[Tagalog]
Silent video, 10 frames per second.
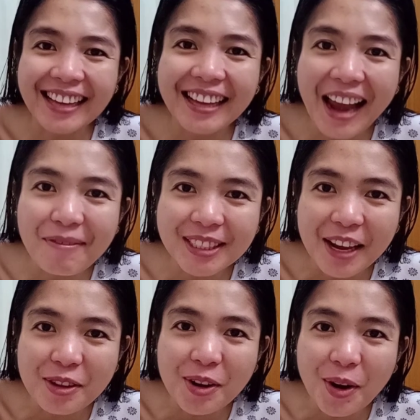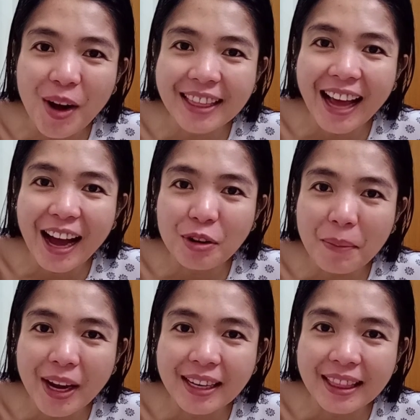salamat sa inyo no at ako
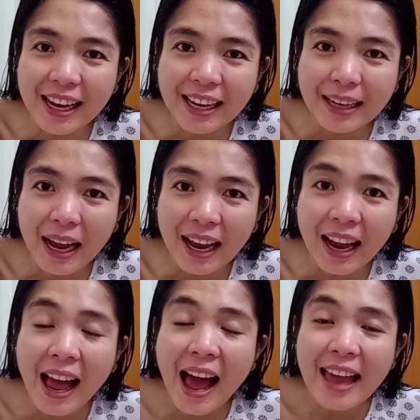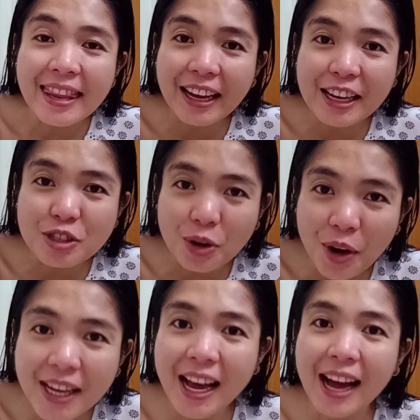naman talagang na ah,
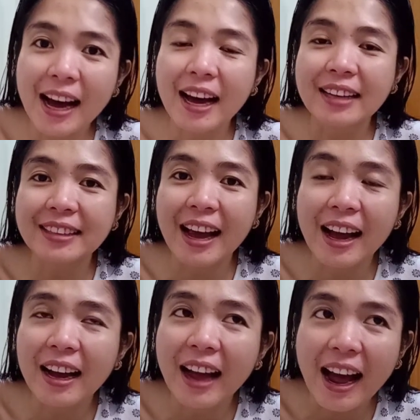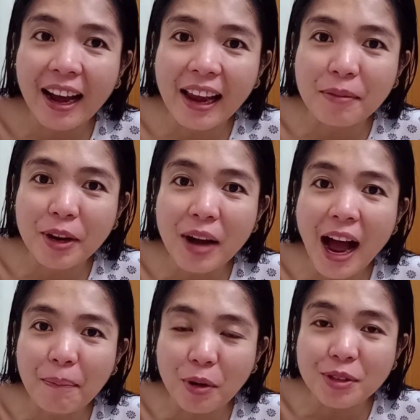nag-enjoy uh, sa kailan ba 'yun
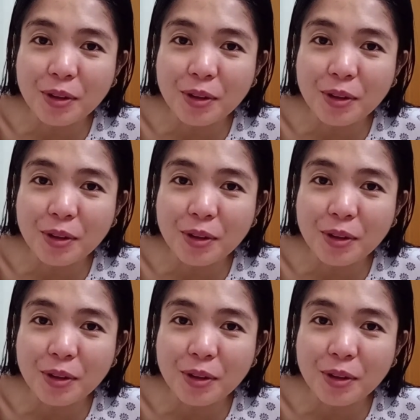kahapon.